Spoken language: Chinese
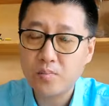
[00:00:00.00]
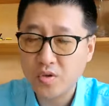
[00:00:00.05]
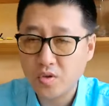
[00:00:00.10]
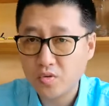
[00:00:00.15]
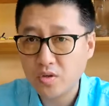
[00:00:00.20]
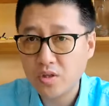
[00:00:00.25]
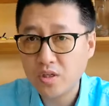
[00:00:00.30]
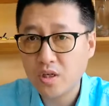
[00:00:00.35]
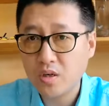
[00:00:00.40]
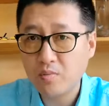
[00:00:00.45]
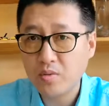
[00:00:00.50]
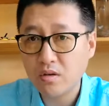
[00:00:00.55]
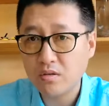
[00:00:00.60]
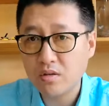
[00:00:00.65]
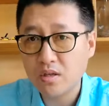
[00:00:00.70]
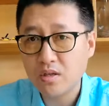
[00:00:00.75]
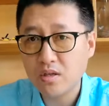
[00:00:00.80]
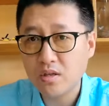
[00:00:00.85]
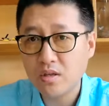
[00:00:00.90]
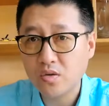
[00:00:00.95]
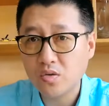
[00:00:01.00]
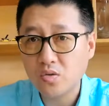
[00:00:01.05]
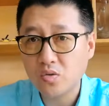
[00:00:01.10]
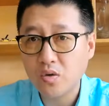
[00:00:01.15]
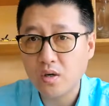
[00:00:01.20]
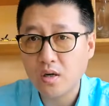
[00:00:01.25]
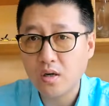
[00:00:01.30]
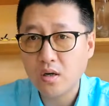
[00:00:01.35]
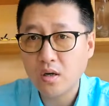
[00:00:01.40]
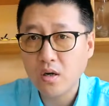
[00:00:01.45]
说这个标题叫
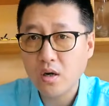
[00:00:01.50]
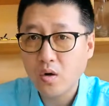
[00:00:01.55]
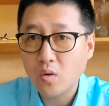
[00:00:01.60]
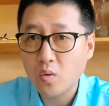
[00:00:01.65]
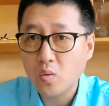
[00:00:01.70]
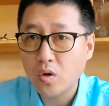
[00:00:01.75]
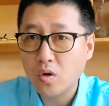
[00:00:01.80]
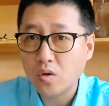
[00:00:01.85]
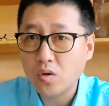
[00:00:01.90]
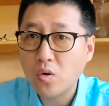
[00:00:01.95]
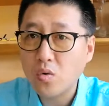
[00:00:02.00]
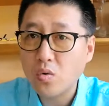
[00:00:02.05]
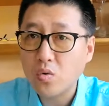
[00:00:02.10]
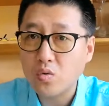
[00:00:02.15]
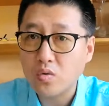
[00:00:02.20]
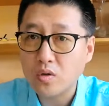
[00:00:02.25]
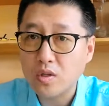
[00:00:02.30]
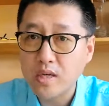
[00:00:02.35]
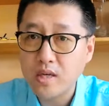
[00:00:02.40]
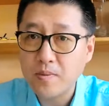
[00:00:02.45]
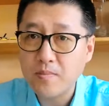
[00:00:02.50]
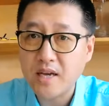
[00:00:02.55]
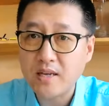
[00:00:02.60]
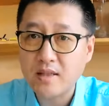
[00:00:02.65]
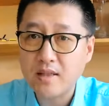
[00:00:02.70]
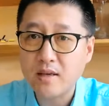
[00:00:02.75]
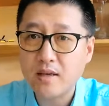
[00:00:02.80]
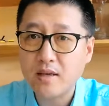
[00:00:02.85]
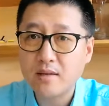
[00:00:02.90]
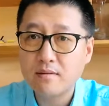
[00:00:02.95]
做“我痛苦的一百
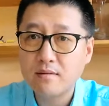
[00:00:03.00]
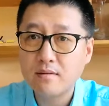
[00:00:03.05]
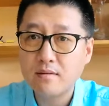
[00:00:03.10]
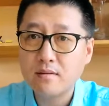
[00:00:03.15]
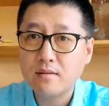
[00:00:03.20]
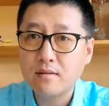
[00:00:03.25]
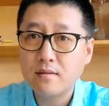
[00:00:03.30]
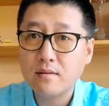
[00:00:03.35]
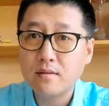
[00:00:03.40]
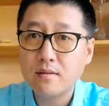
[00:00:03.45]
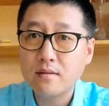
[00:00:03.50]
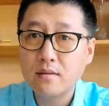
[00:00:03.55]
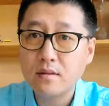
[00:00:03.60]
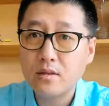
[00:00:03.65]
天”，